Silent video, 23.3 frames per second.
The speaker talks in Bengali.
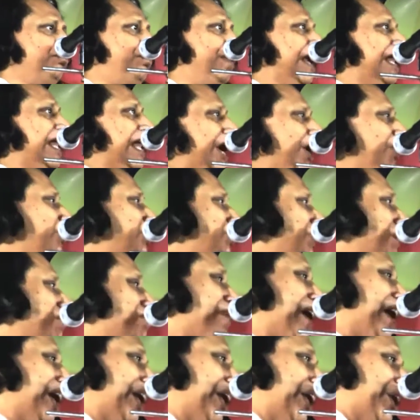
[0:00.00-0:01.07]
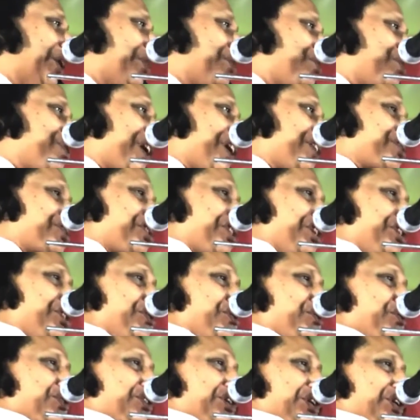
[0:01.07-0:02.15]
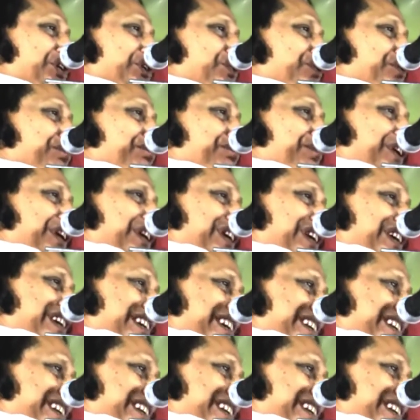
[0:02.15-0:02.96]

বেলায়তে মালের কোঠা সেই নদীর গম্ভীর